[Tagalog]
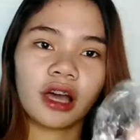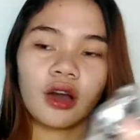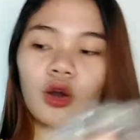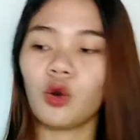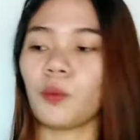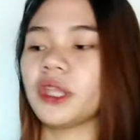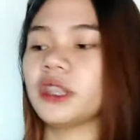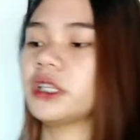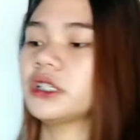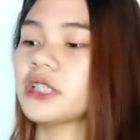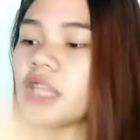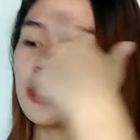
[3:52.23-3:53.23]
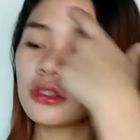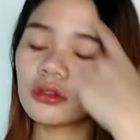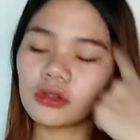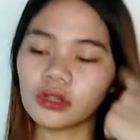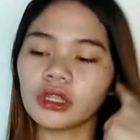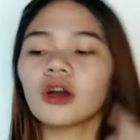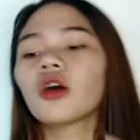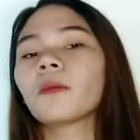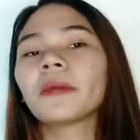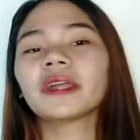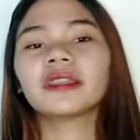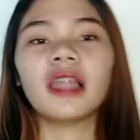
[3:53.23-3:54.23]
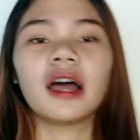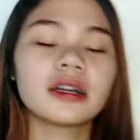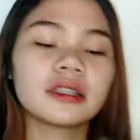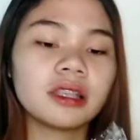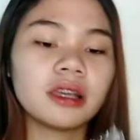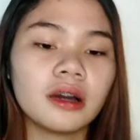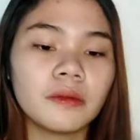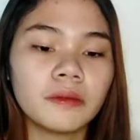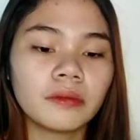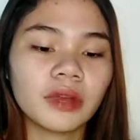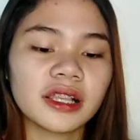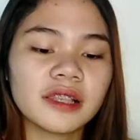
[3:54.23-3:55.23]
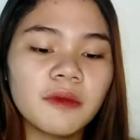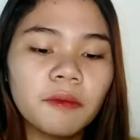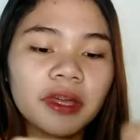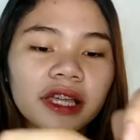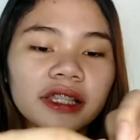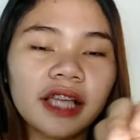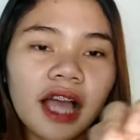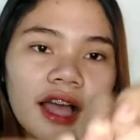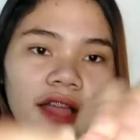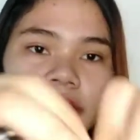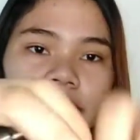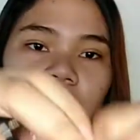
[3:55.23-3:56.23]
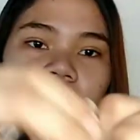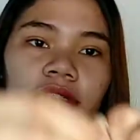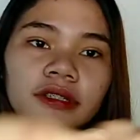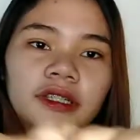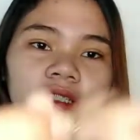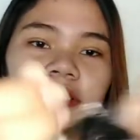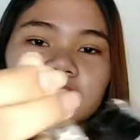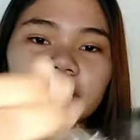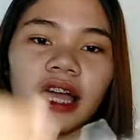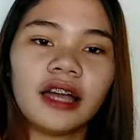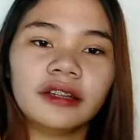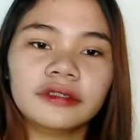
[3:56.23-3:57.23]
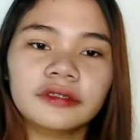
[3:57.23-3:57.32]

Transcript: naka-open na siya. Siguro na-open lang sa, kasi mabigat nga. Yan siya.